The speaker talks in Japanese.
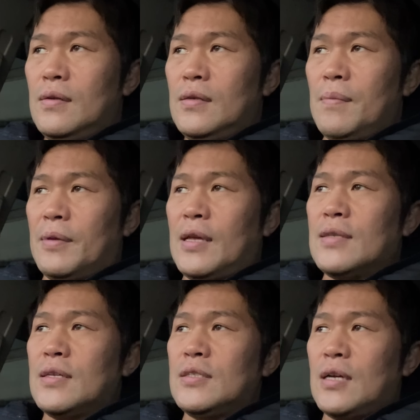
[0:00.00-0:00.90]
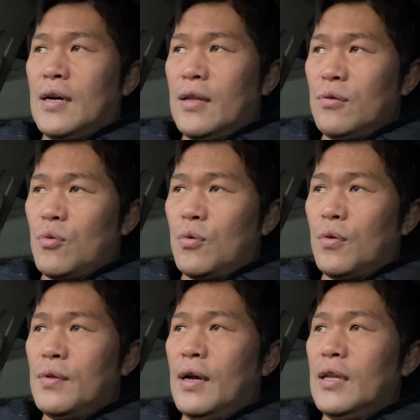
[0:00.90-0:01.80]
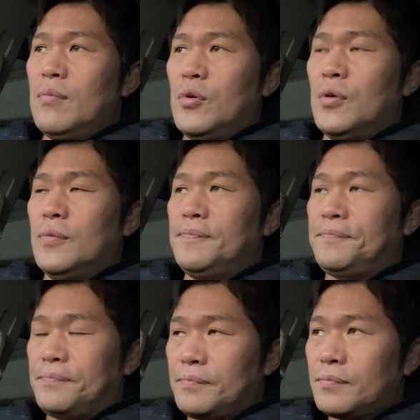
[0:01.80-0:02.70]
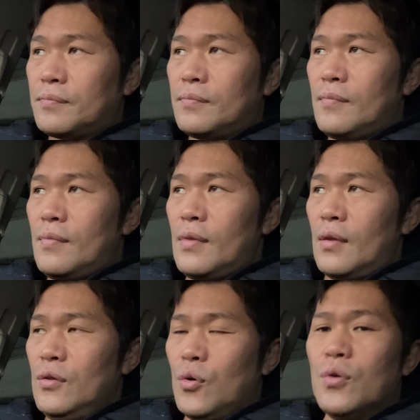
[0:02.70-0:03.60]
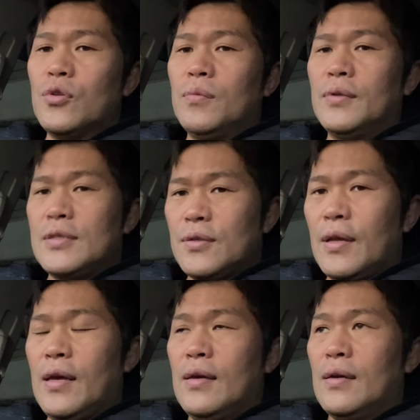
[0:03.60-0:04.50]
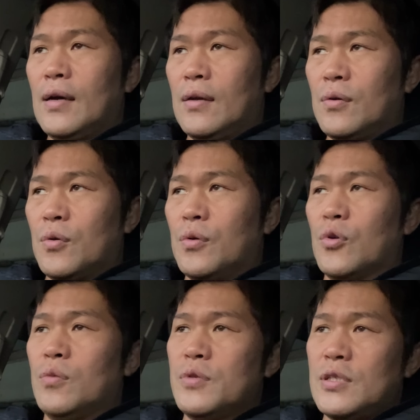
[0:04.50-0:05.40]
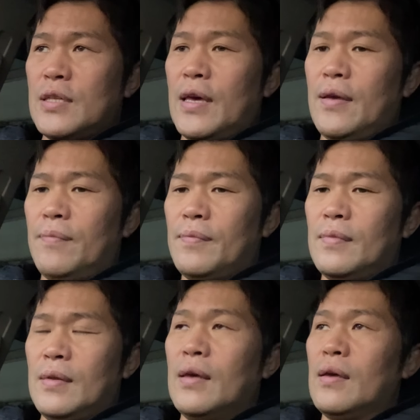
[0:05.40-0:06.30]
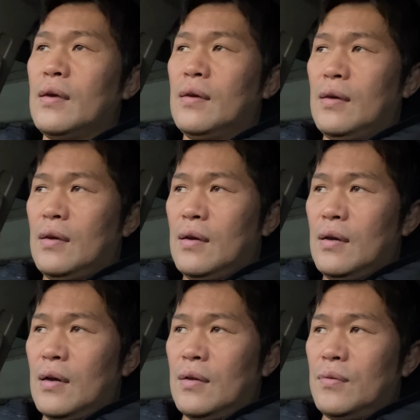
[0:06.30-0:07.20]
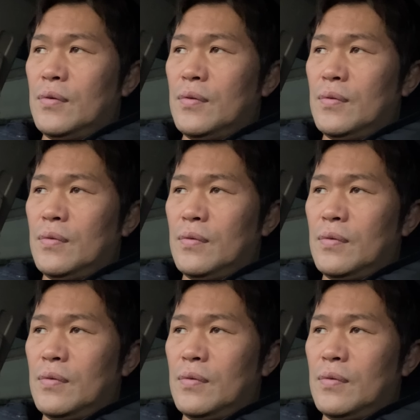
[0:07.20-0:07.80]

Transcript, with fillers: やっぱ対戦した彼の心の中にも残ると思うんですよね。あの、この拳でね、あのー